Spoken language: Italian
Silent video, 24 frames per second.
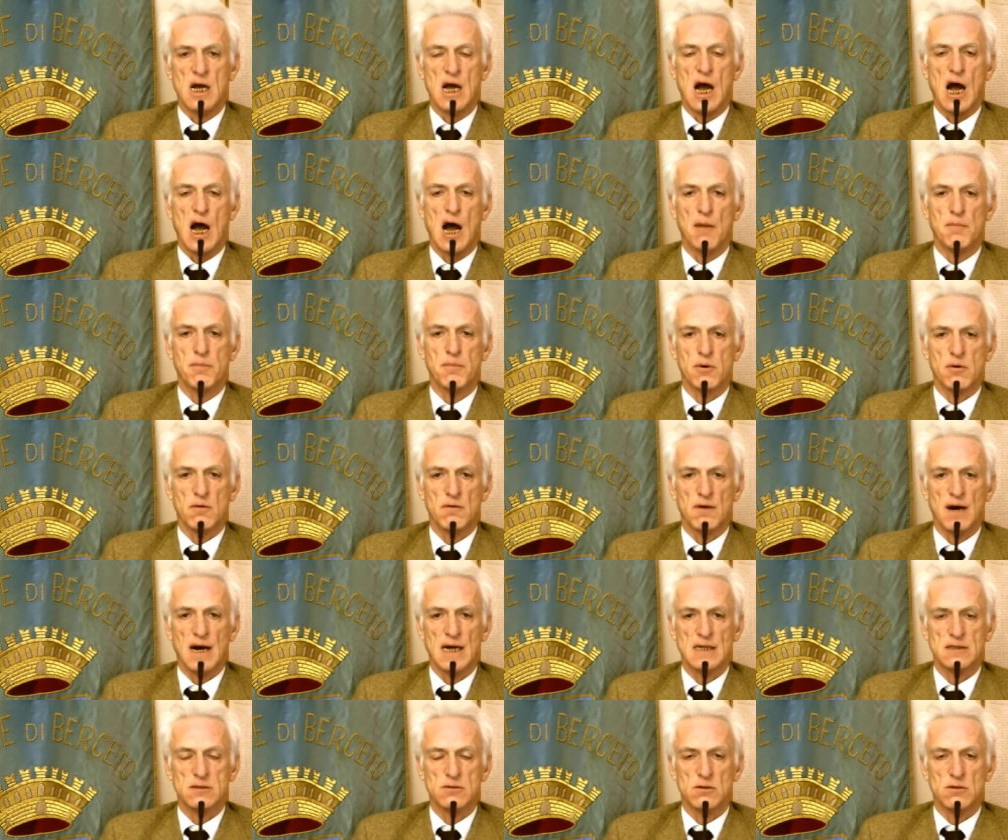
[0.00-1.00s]

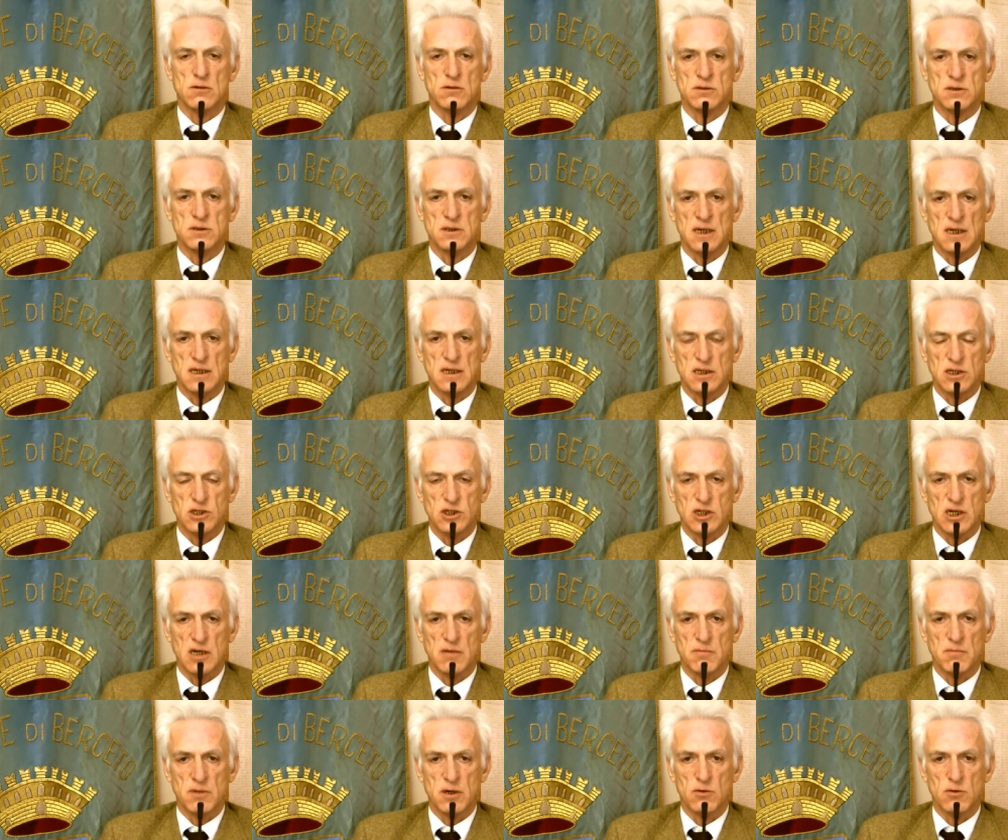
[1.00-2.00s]
approvato nel
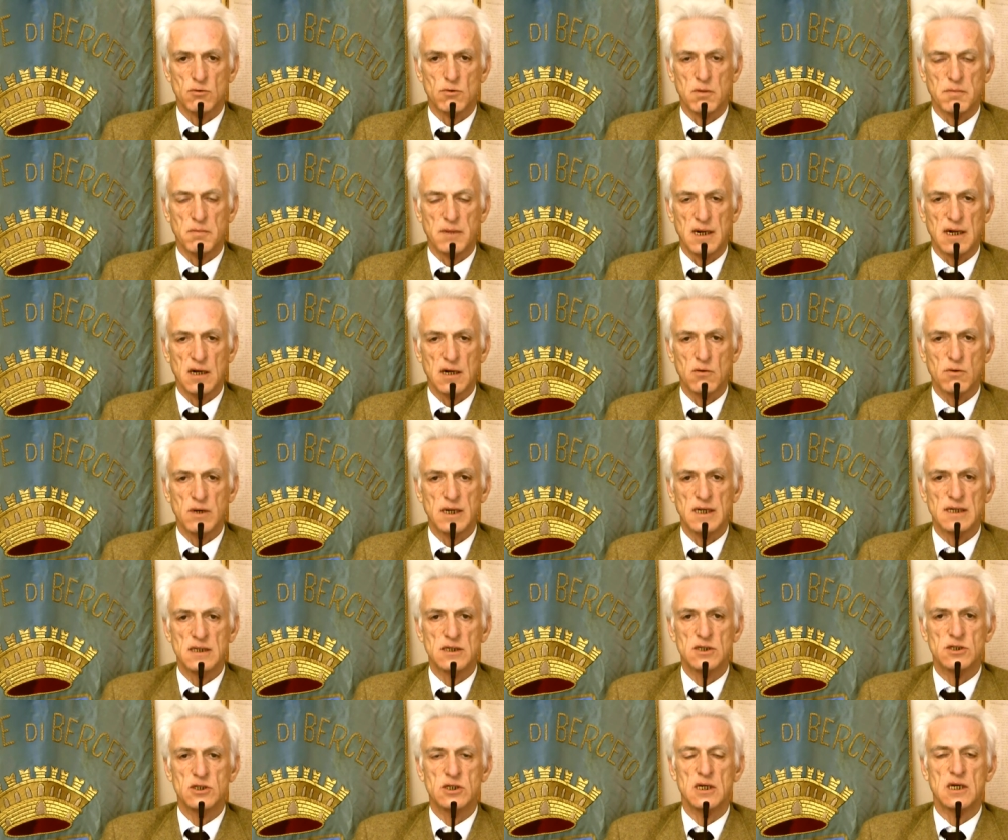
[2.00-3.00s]
dicembre
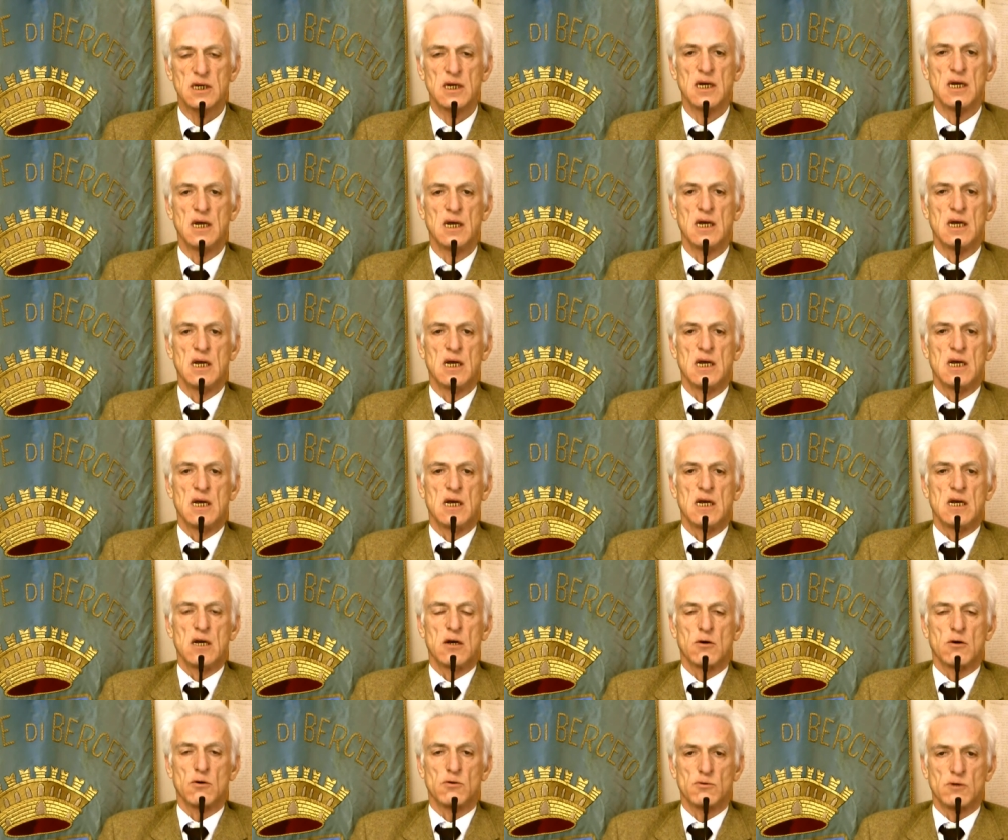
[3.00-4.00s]
2015
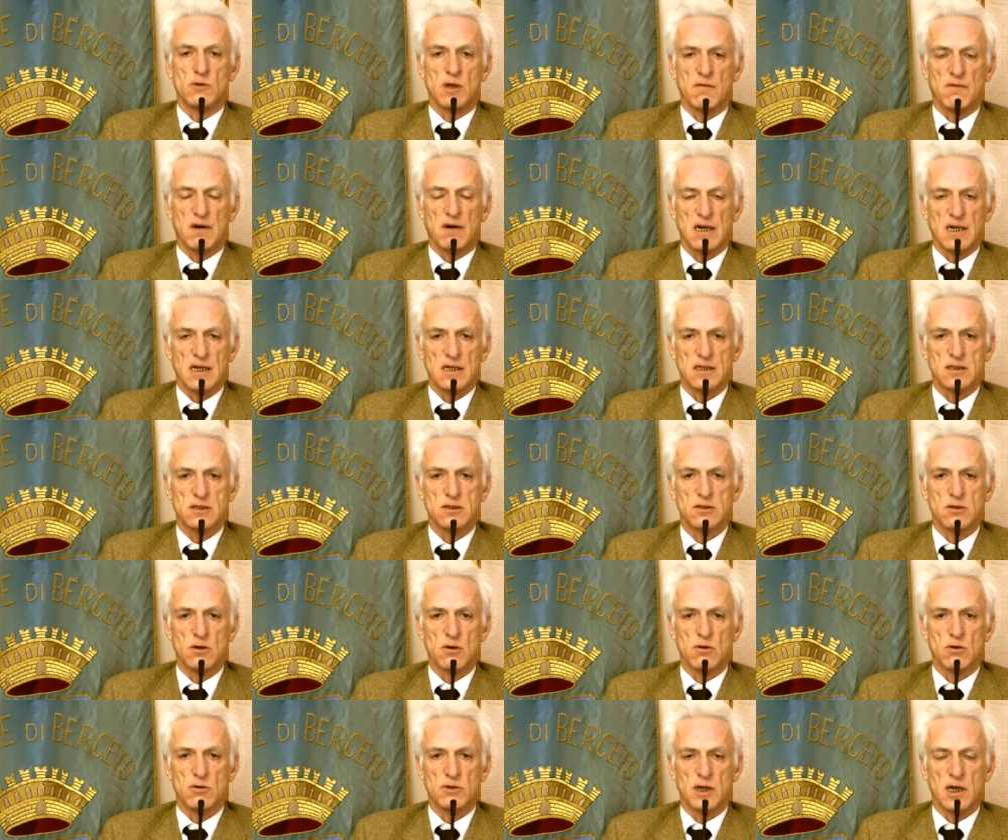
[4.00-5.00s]
con una
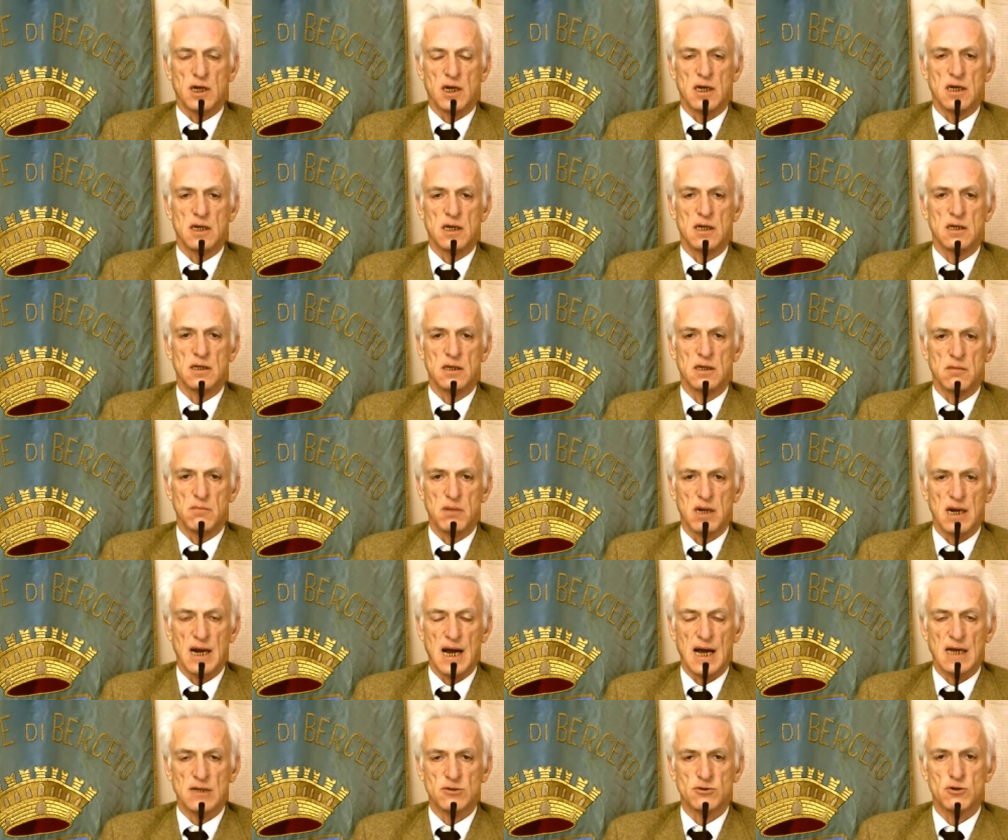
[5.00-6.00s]
variazione di
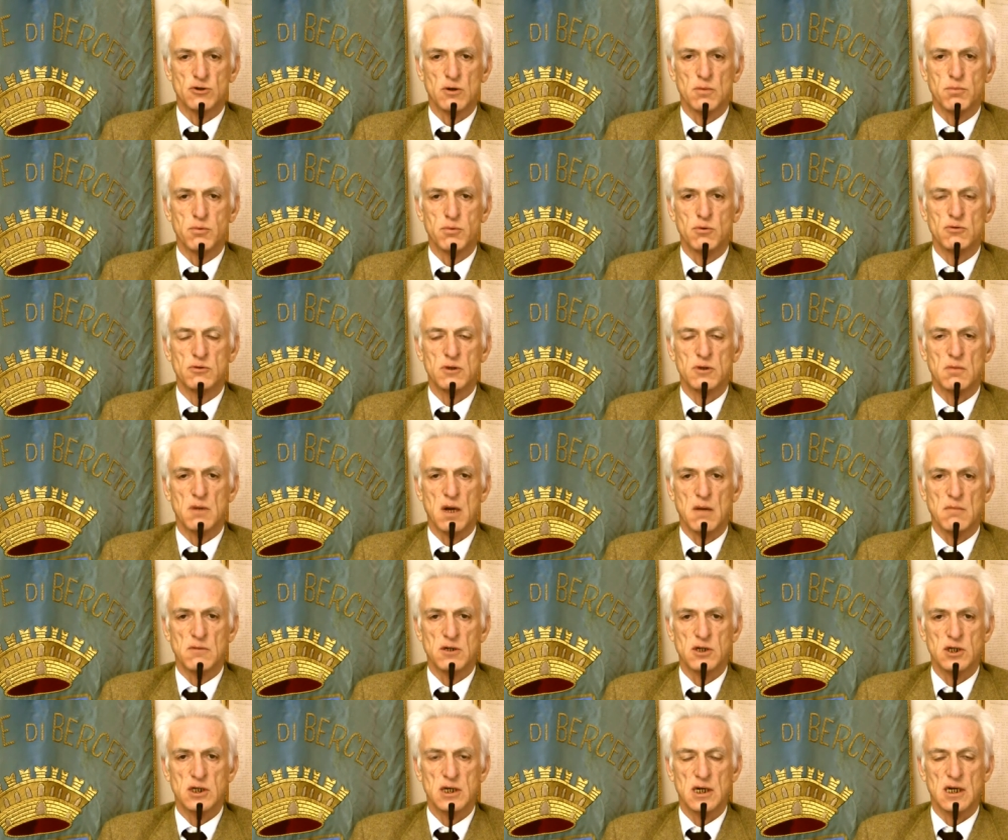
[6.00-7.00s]
bilancio appunto
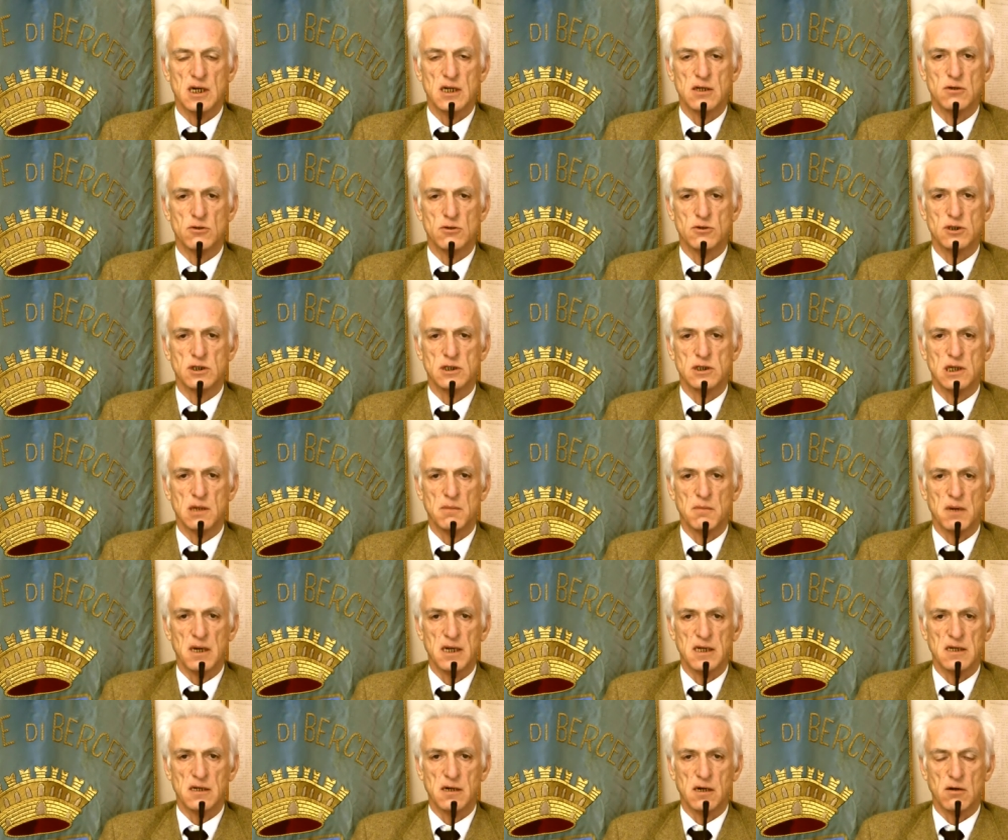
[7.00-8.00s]
abbiamo inserito il
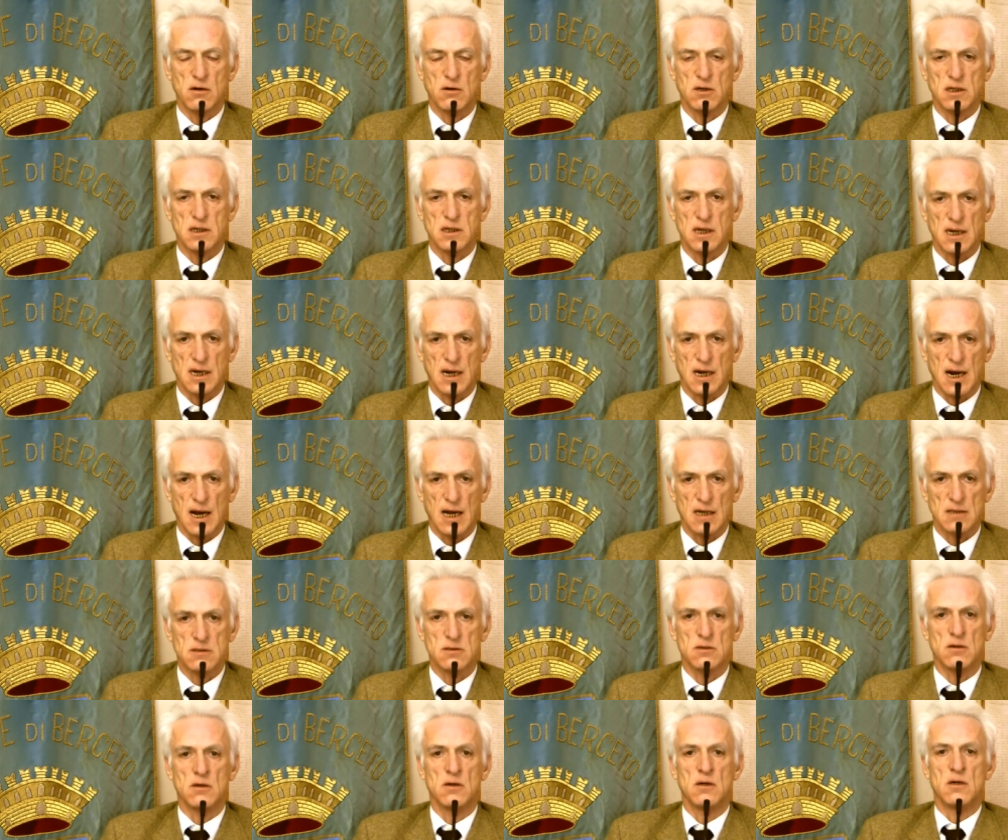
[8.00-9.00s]
sistema idrico
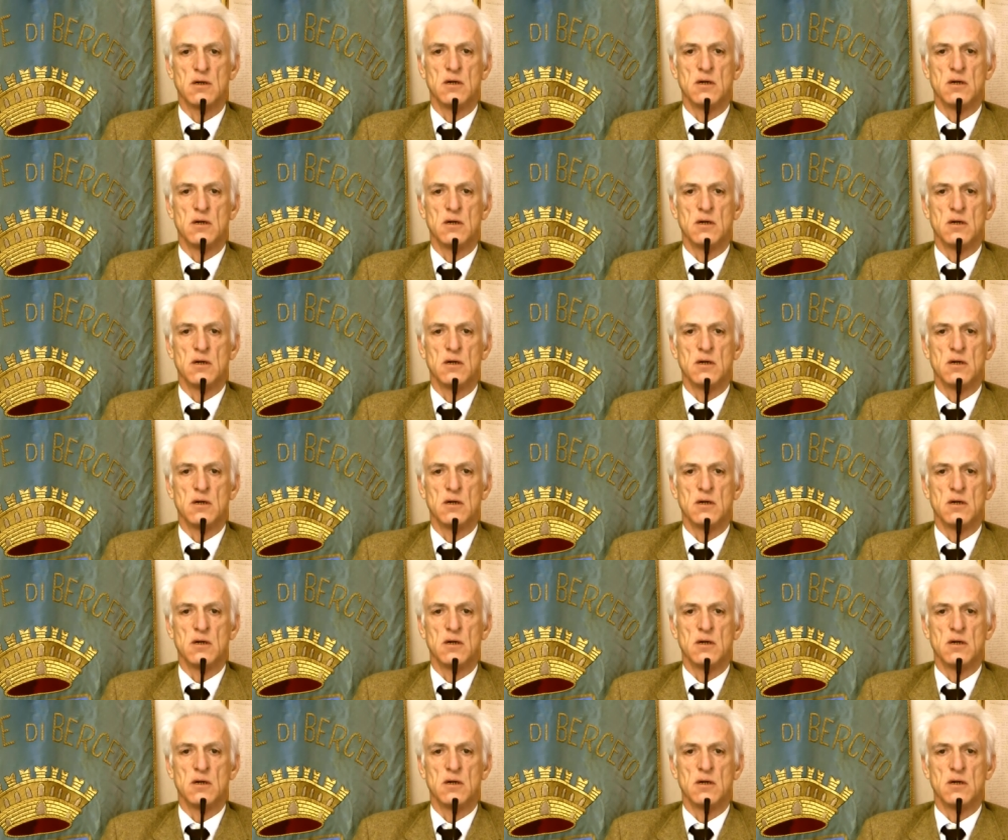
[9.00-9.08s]
integrato.